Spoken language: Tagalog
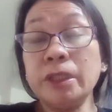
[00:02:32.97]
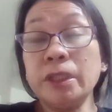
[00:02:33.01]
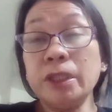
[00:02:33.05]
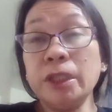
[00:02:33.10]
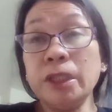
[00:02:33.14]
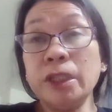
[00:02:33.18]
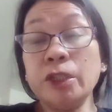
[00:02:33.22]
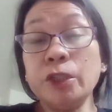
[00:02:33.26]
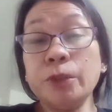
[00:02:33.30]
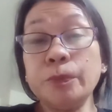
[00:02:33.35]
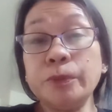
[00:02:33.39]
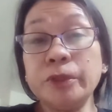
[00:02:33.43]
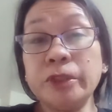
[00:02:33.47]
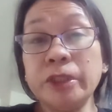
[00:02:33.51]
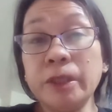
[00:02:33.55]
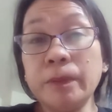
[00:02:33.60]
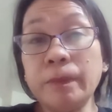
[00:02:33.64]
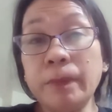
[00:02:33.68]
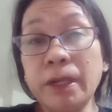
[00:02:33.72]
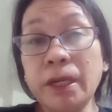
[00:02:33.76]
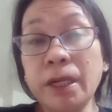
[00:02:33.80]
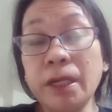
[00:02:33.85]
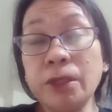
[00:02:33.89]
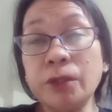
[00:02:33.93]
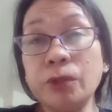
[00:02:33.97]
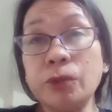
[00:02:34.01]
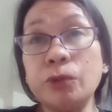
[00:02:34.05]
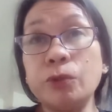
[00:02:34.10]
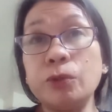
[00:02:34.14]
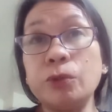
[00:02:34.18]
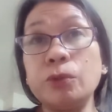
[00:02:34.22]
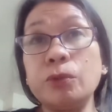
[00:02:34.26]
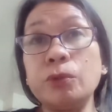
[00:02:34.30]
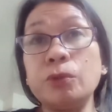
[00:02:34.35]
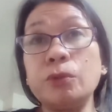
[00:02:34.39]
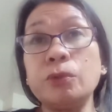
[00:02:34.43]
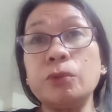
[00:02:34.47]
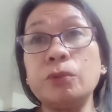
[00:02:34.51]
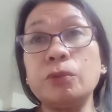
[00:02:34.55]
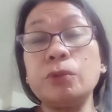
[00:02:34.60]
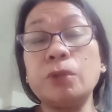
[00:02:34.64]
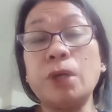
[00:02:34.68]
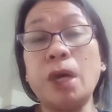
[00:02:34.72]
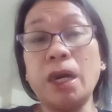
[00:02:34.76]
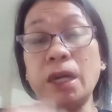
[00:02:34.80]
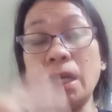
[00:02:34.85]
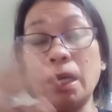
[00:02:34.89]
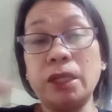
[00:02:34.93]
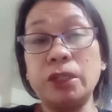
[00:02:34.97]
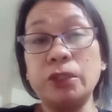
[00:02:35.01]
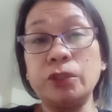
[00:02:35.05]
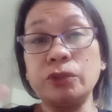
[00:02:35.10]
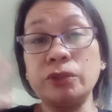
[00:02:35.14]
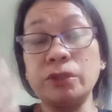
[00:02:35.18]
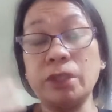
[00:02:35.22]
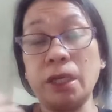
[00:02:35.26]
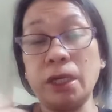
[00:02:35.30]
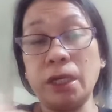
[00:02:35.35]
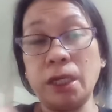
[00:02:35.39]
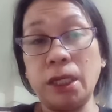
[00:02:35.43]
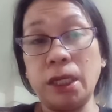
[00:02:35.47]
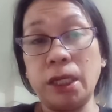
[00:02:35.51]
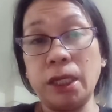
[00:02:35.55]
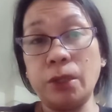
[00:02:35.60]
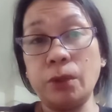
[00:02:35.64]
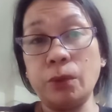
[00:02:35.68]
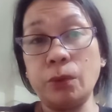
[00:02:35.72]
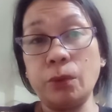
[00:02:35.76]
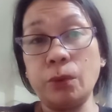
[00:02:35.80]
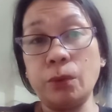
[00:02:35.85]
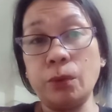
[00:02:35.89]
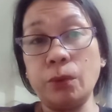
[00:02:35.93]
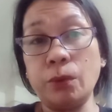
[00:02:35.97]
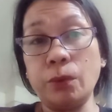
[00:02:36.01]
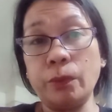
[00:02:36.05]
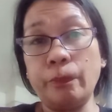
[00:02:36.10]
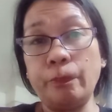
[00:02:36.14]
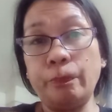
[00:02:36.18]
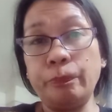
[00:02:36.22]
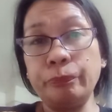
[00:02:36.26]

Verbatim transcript: inobserbaran ko uh, again yung sarili ko kung